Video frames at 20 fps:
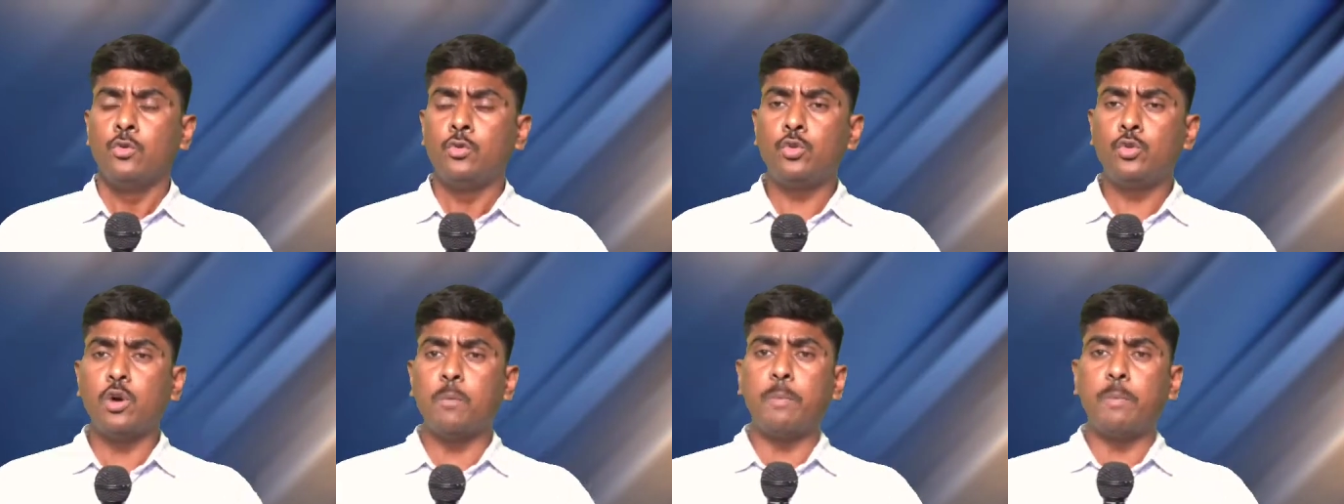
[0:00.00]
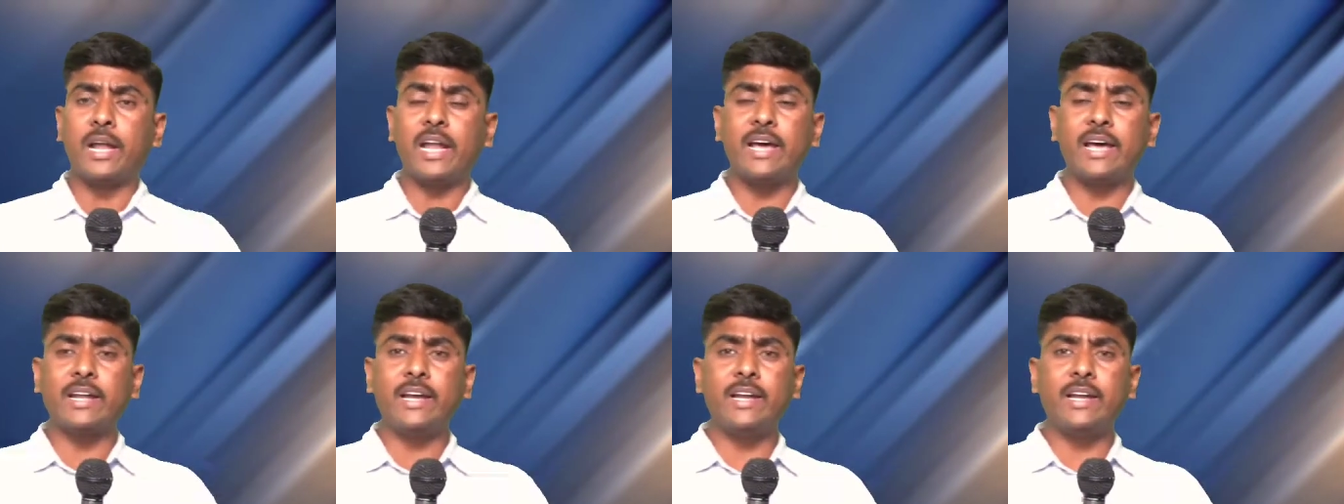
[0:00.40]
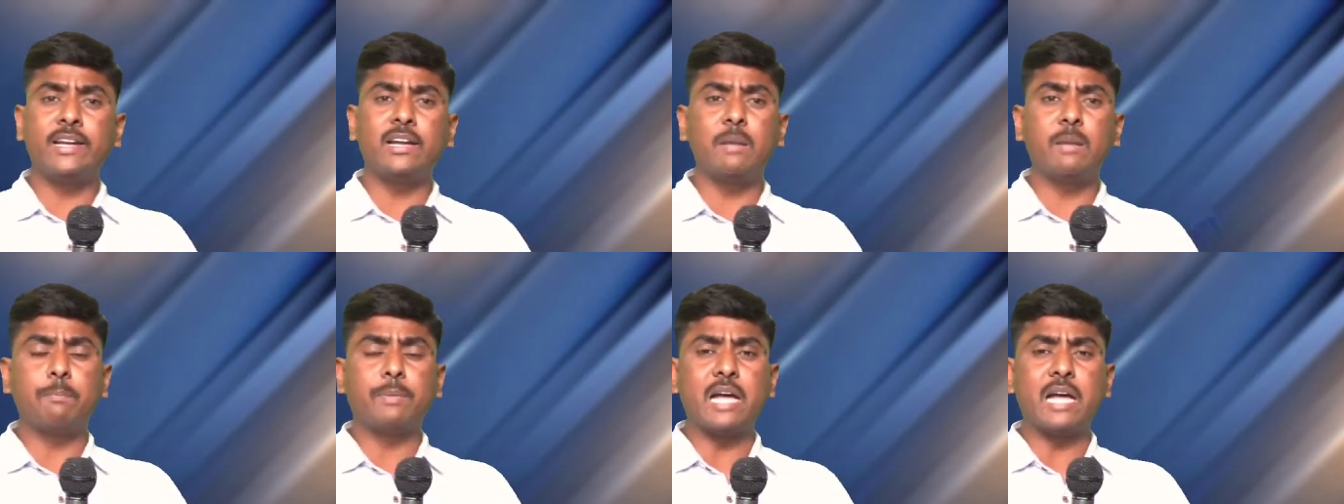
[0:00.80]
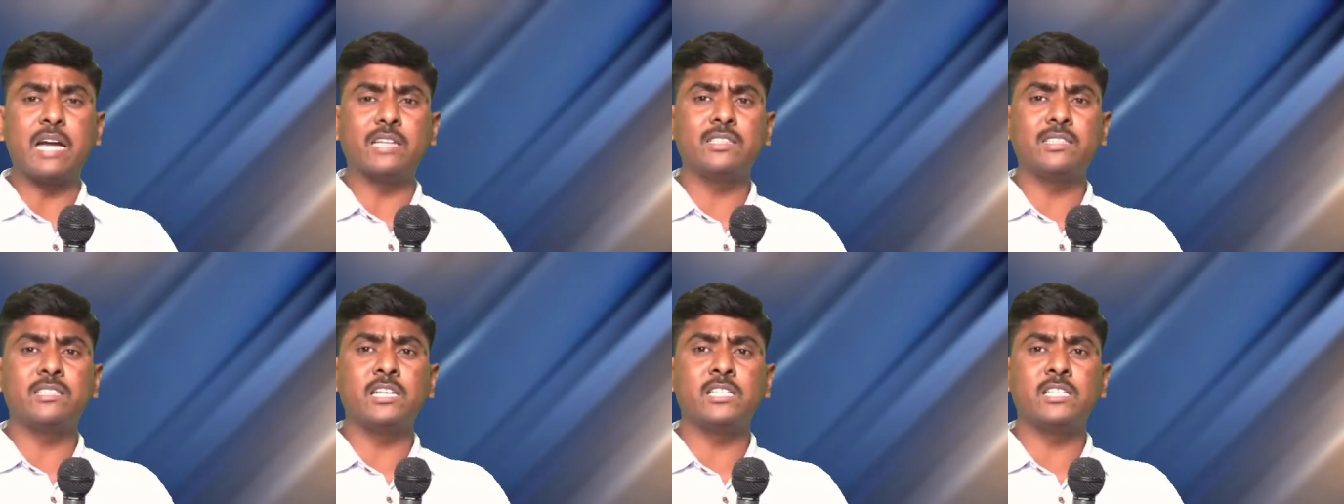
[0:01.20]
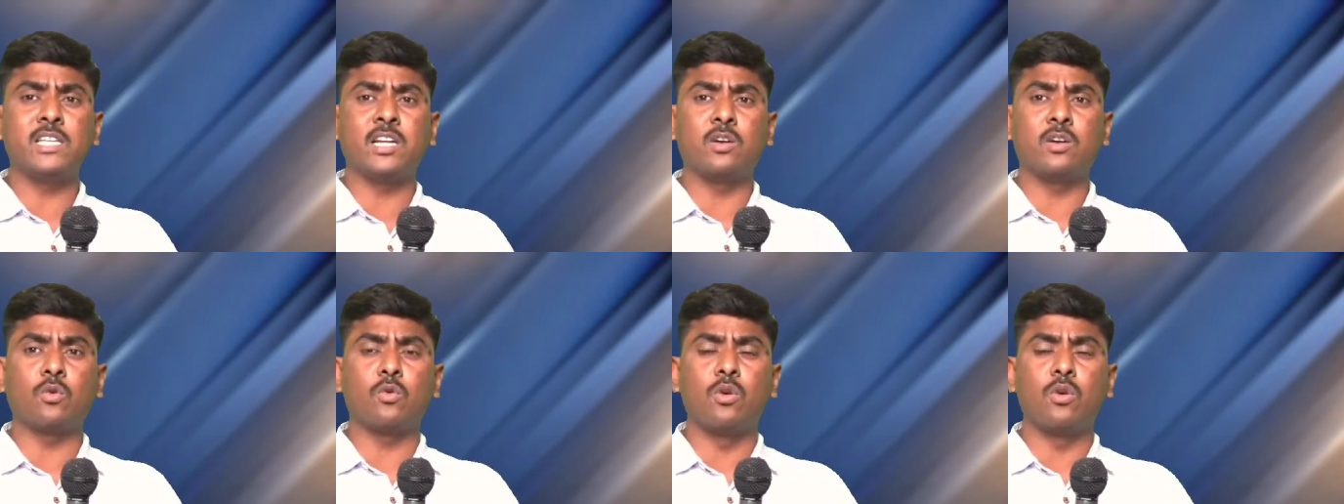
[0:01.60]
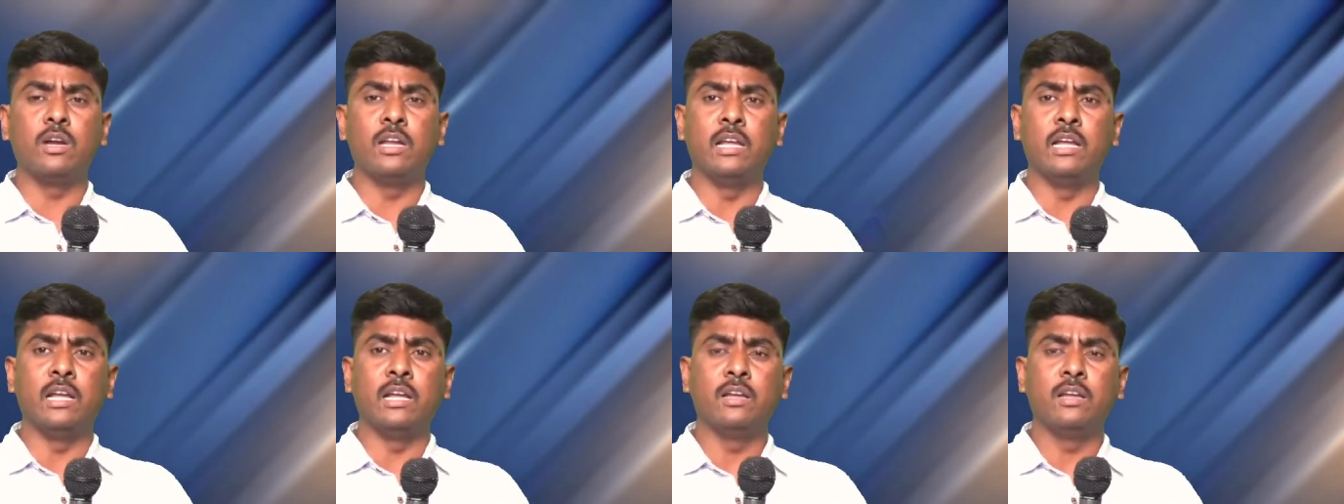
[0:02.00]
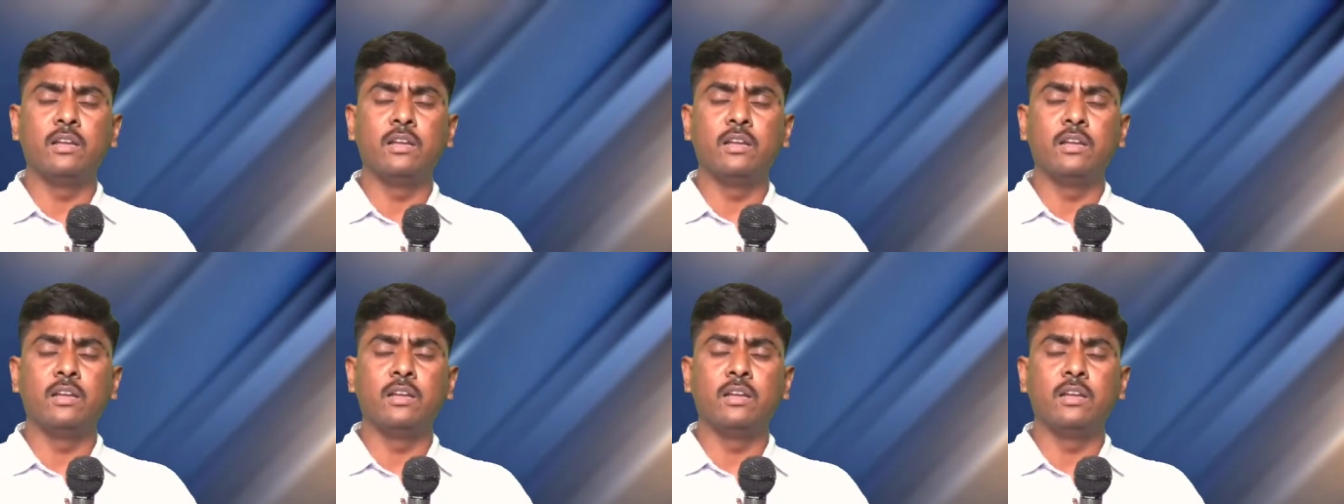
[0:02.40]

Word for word: ఇదిగో పలానా ఆయన కానీ ప్రార్థన చేశారనుకోండి